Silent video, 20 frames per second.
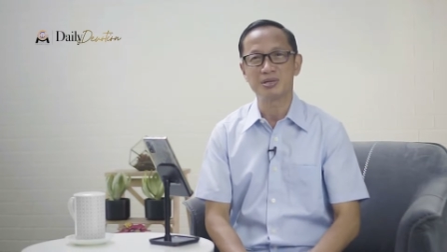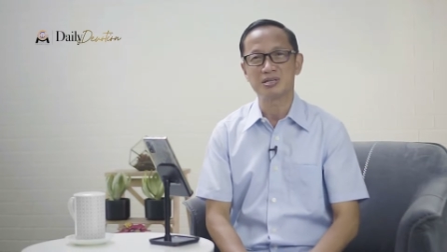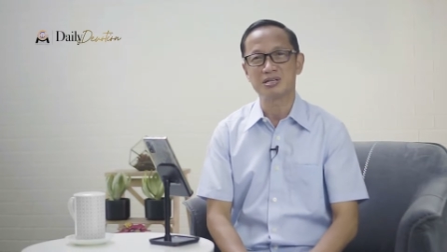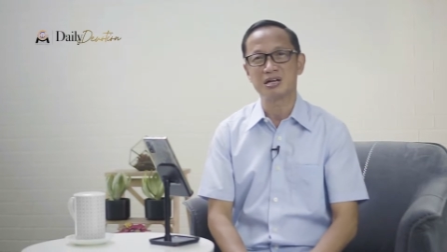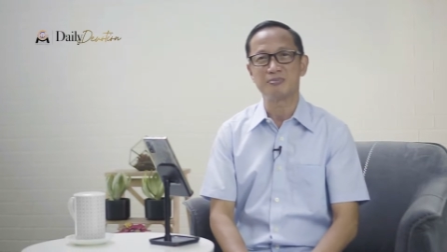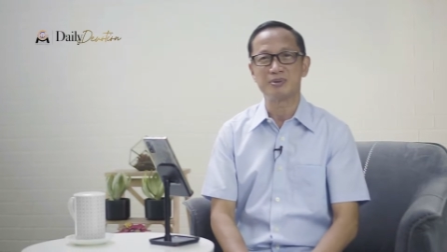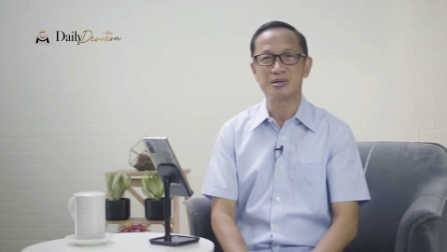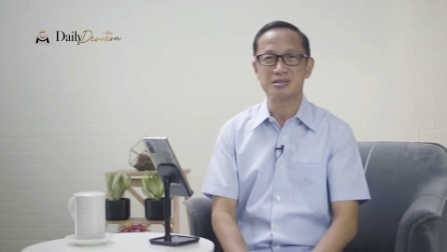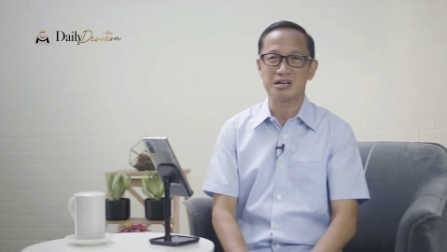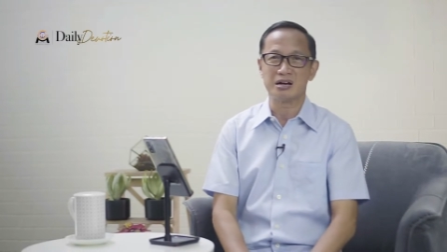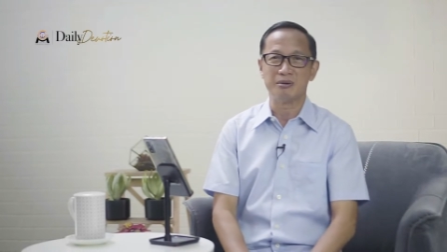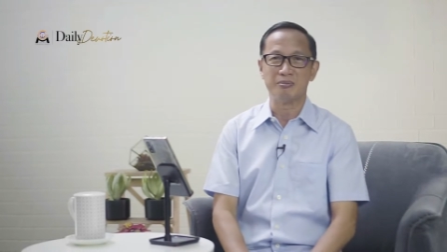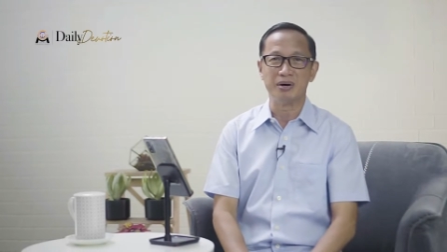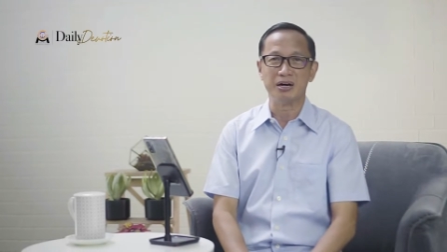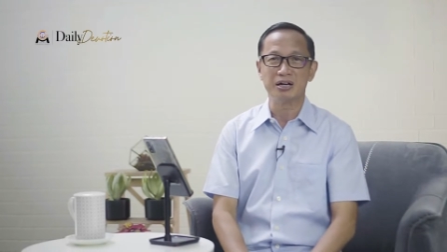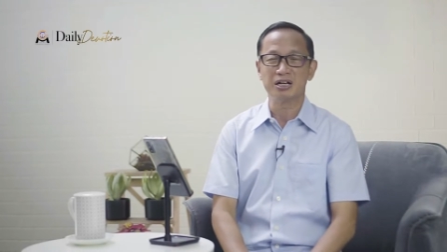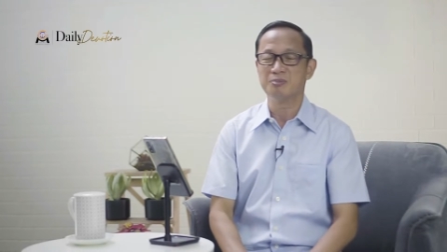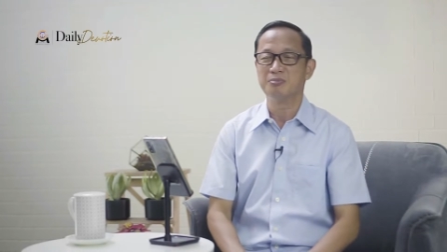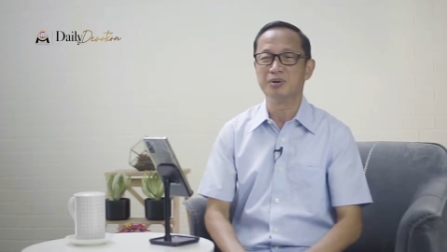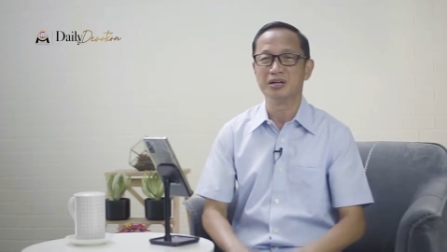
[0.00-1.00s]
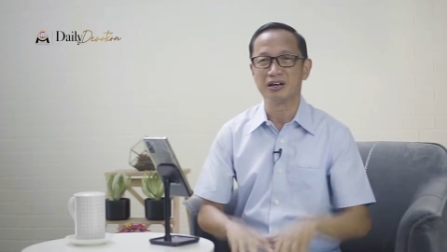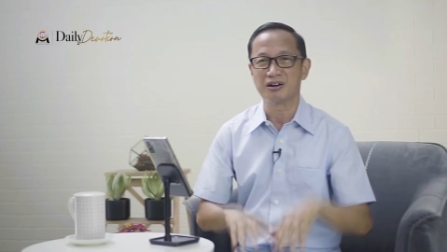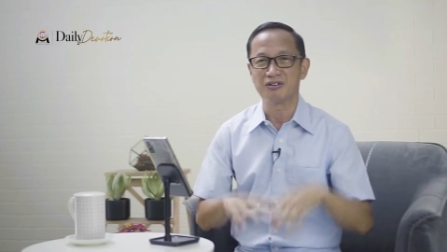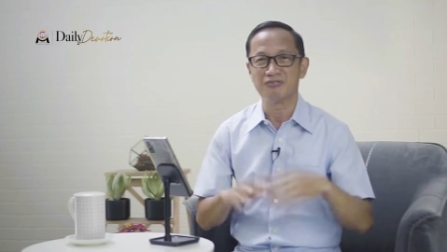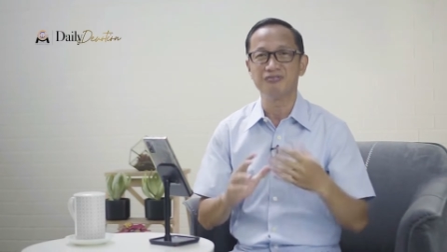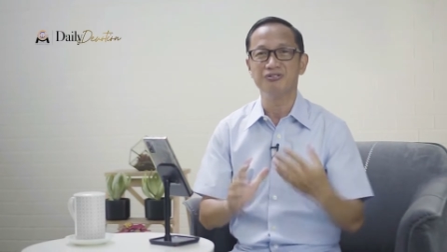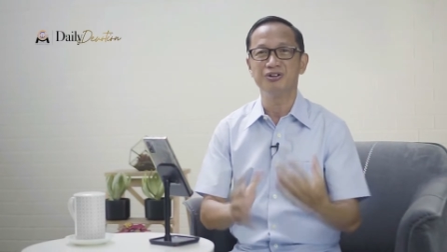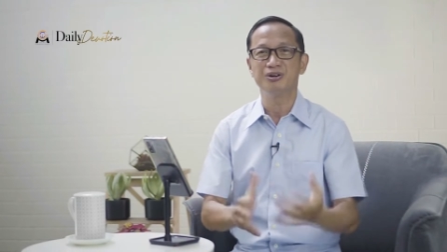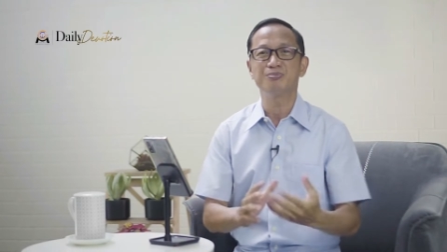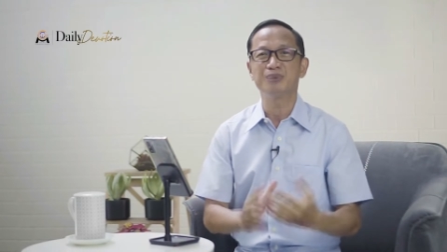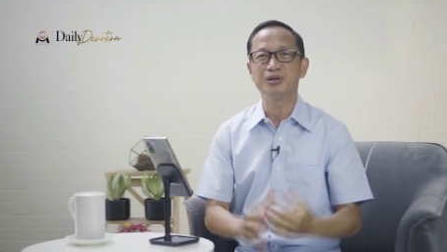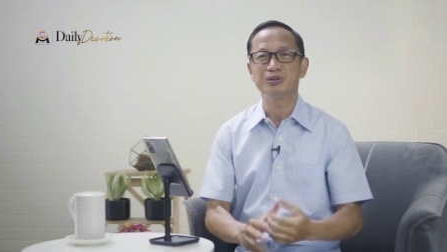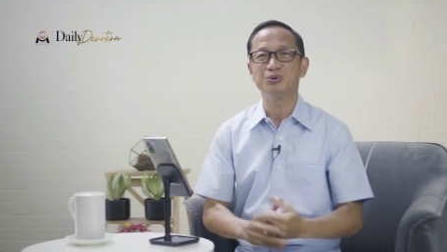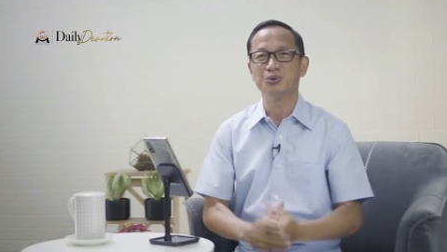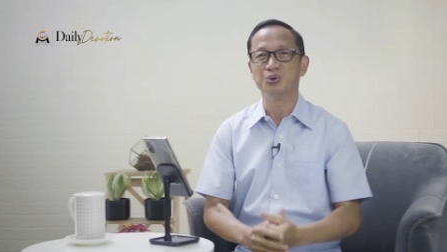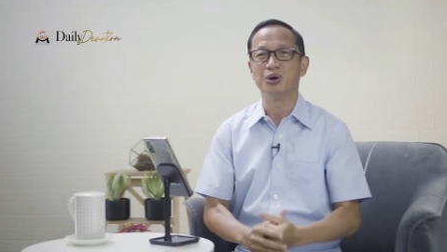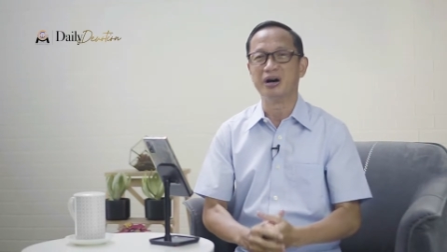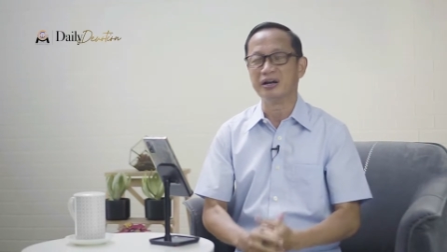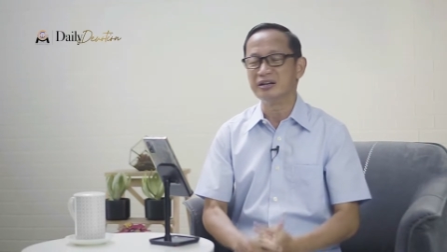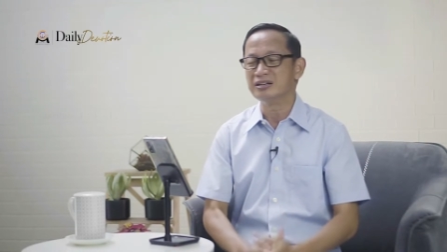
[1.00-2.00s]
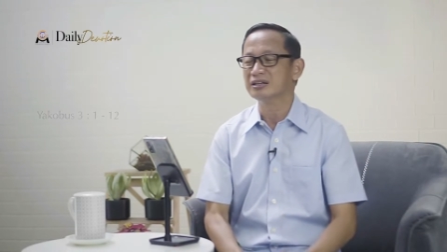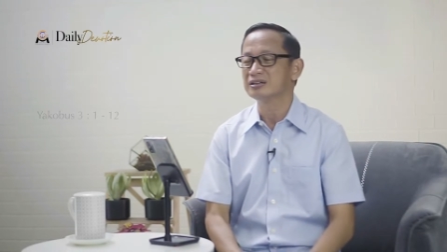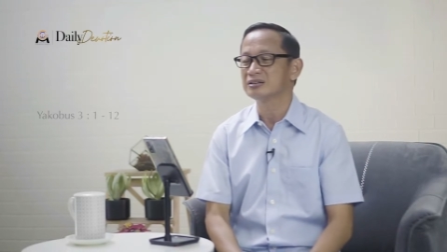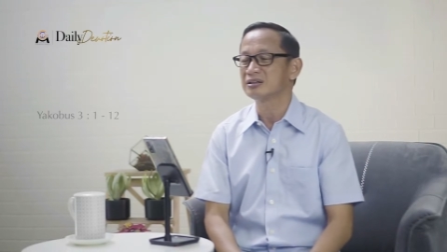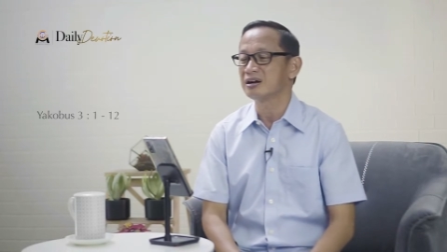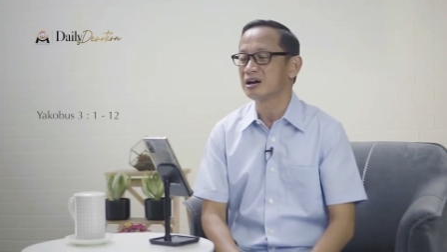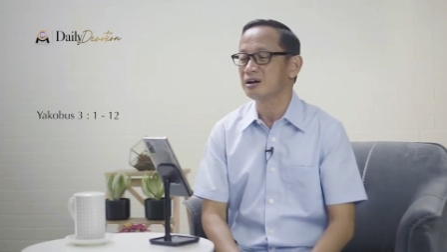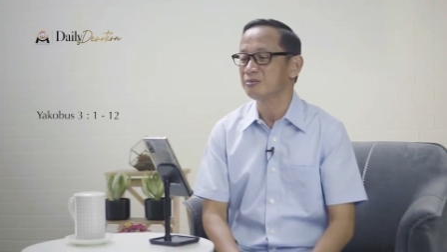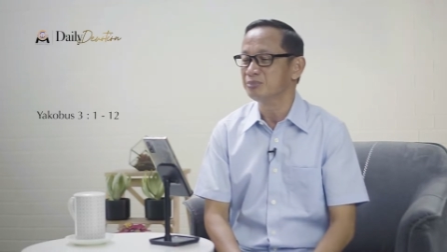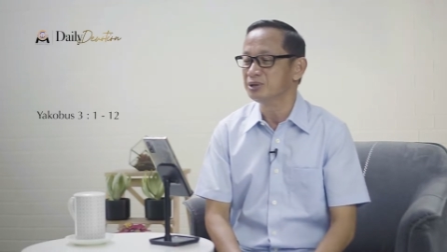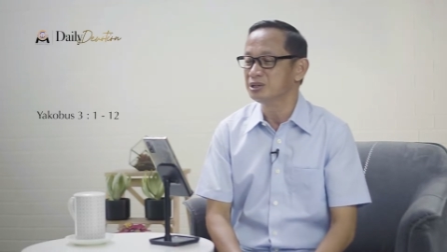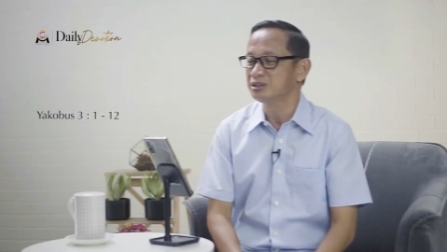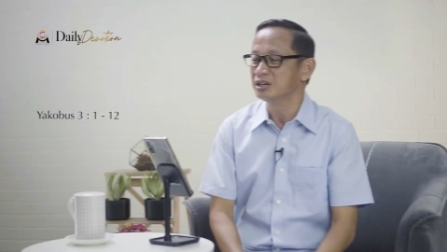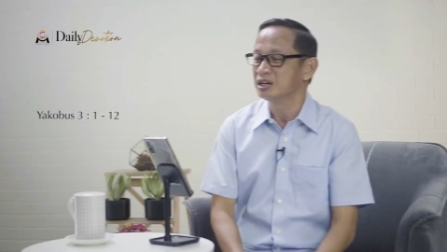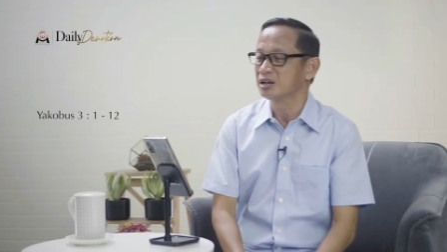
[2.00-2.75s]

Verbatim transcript: bersama-sama kebenaran firman Tuhan yang terambil